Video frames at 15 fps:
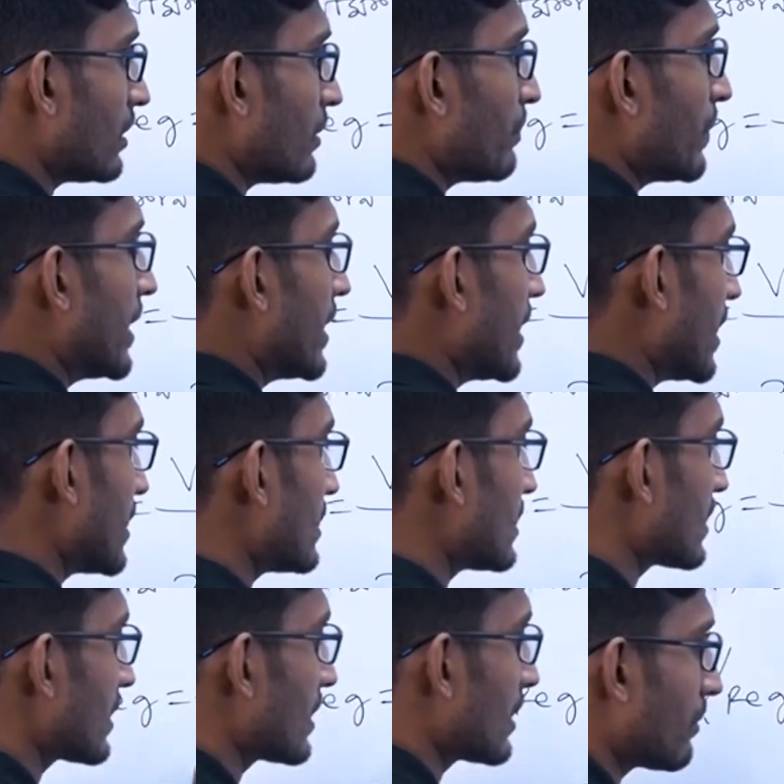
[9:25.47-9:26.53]
ভিএস
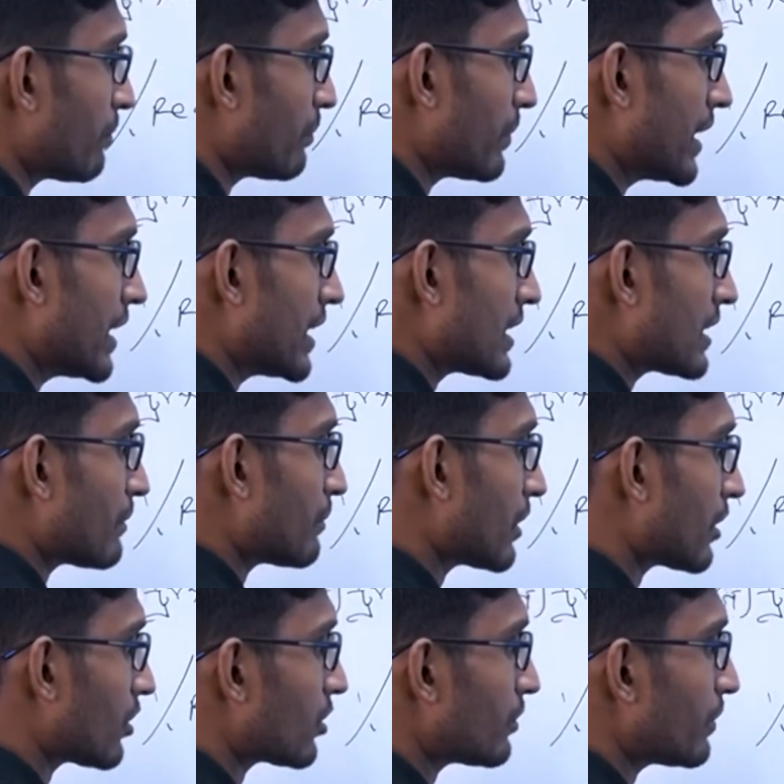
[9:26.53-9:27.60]
ভিএস আমরা কত
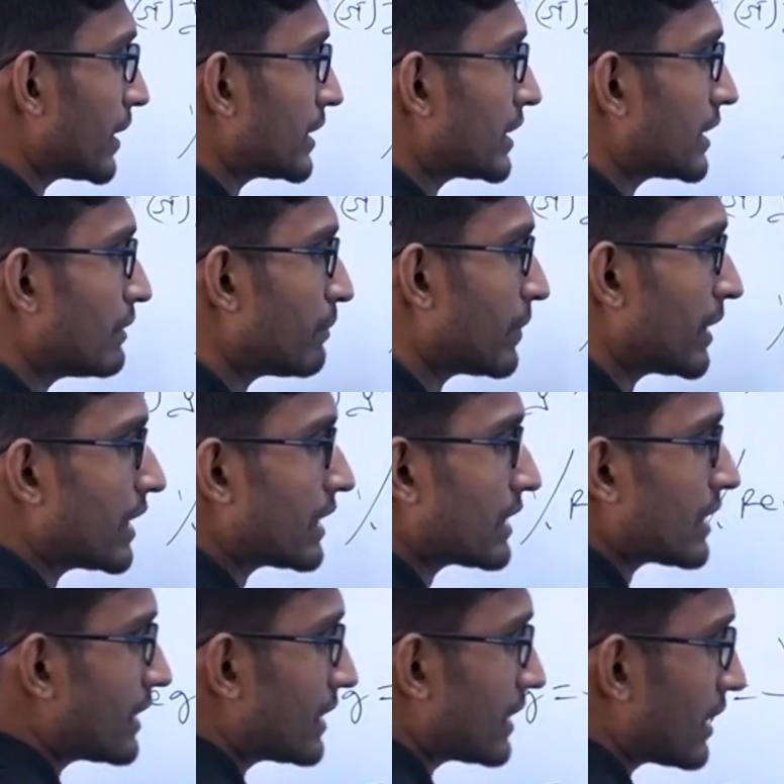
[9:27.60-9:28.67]
পাইছি ভিএস এই
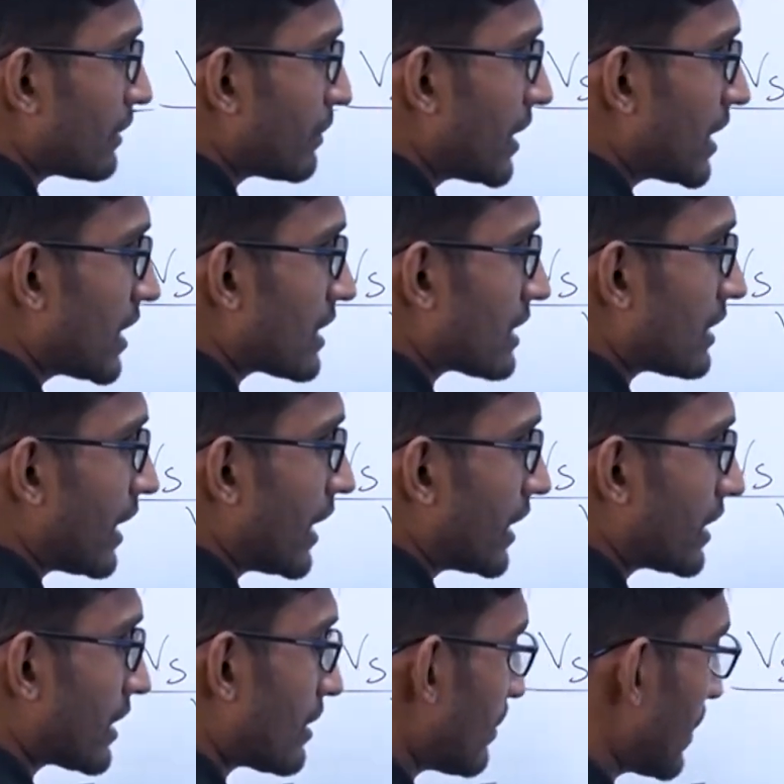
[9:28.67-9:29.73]
যে ভিএস লাইনটা পাইছি